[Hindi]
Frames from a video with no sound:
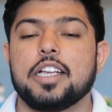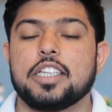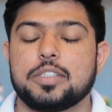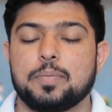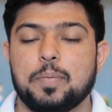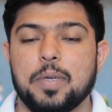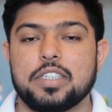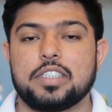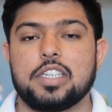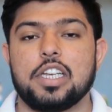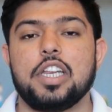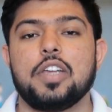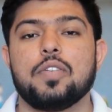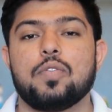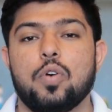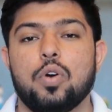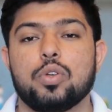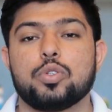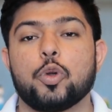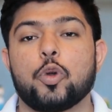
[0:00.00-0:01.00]
स्पेशली
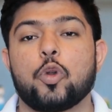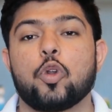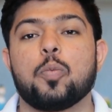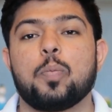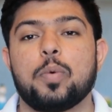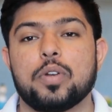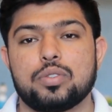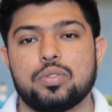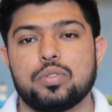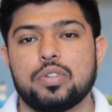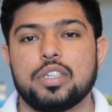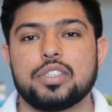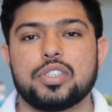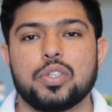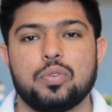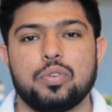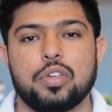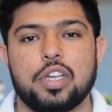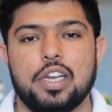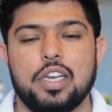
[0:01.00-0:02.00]
वो जो ड्रॉपर स्टूडेंट्स
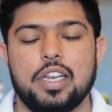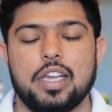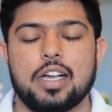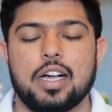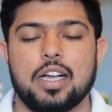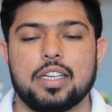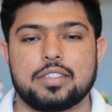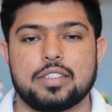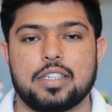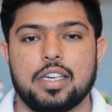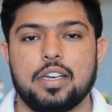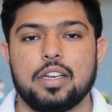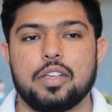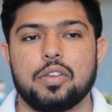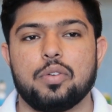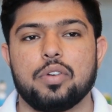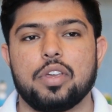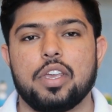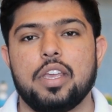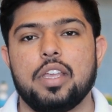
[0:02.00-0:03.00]
हैं उनके लिए खासकर
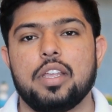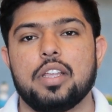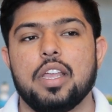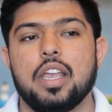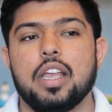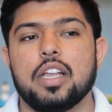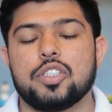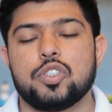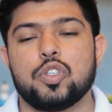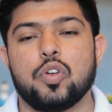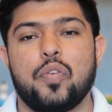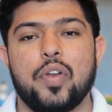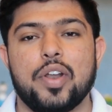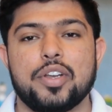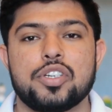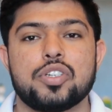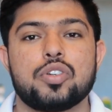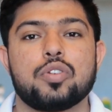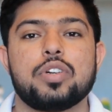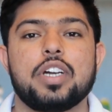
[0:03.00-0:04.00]
क्योंकि जो
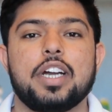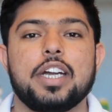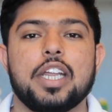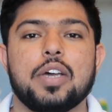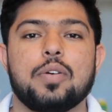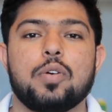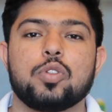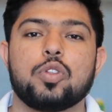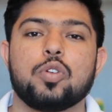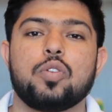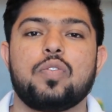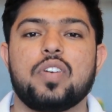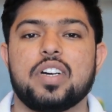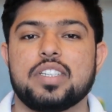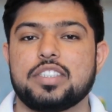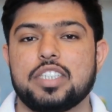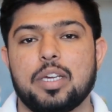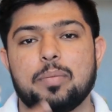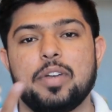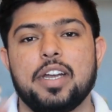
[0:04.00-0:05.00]
फ्रेश स्टूडेंट है वो तो
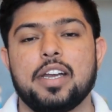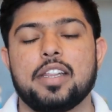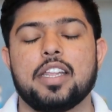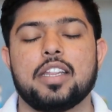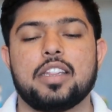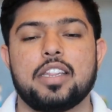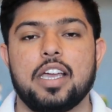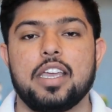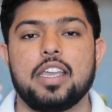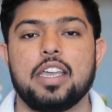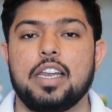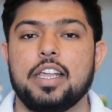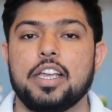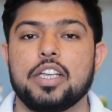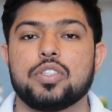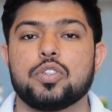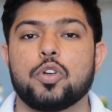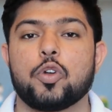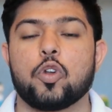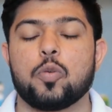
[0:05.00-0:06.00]
फर्स्ट टाइम नीट देता ही है
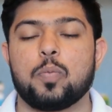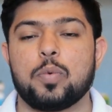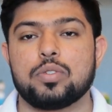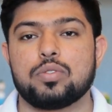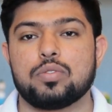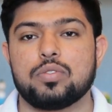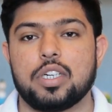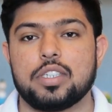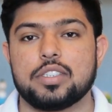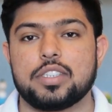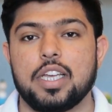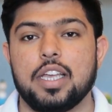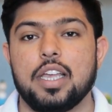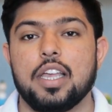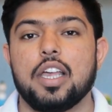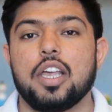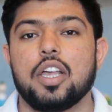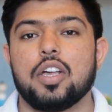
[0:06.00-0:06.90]
लेकिन जो ड्रॉपर स्टूडेंट्स हैं